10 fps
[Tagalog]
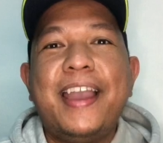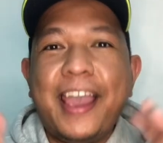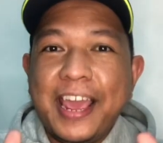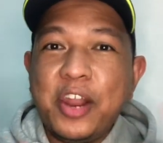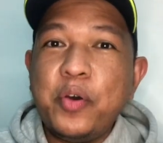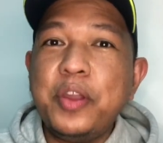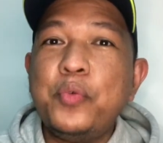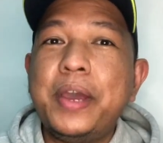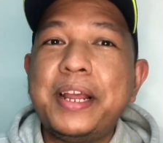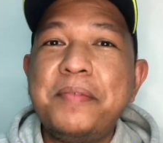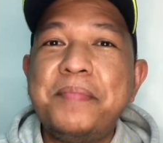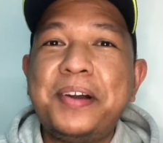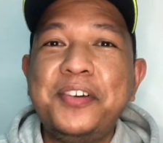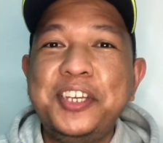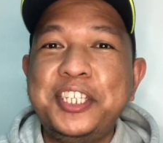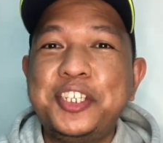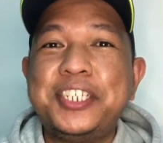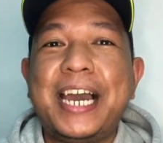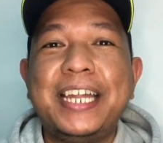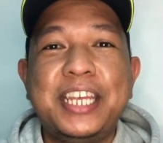Hello and welcome back ulit dito
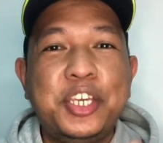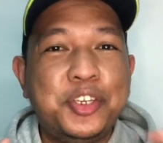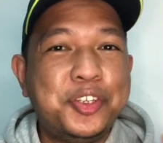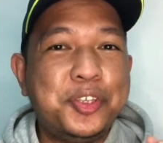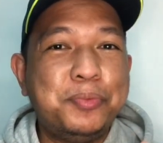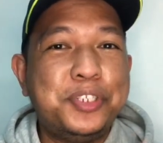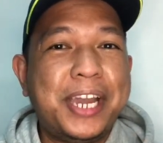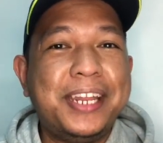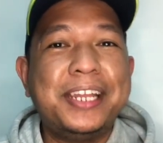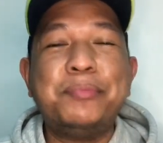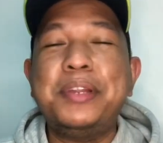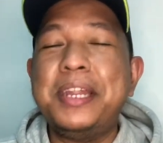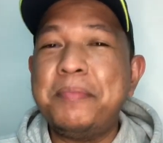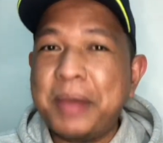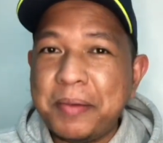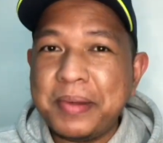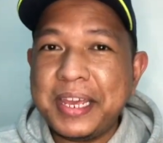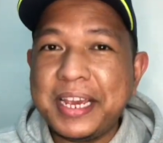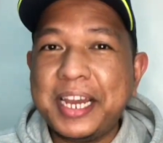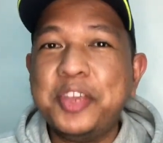sa ating YouTube channel at muli
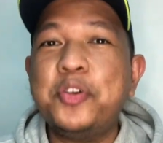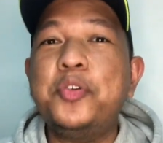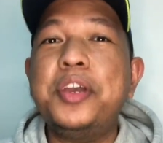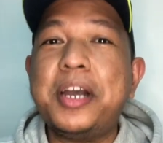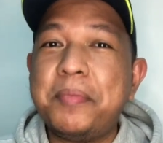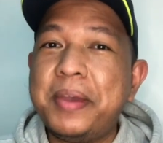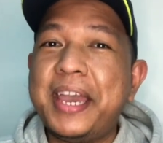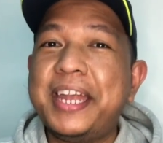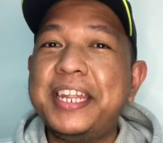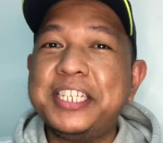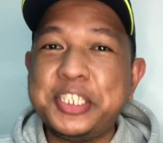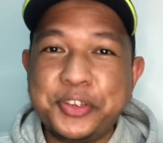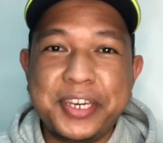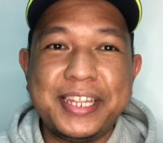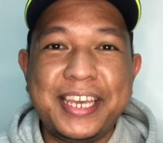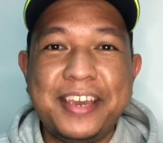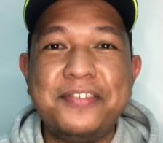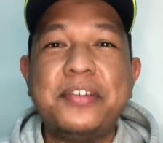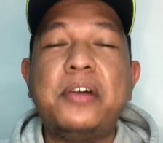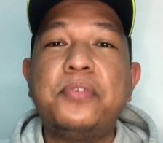nagbabalik ang inyong kuyang kabayani na si Kuya
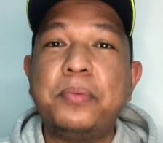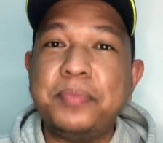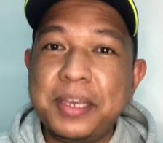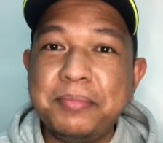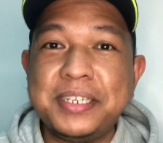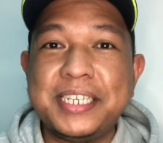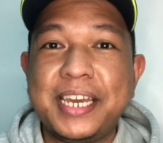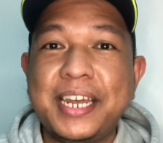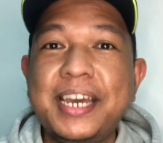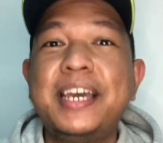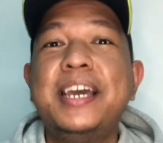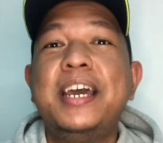Dave from Team Desena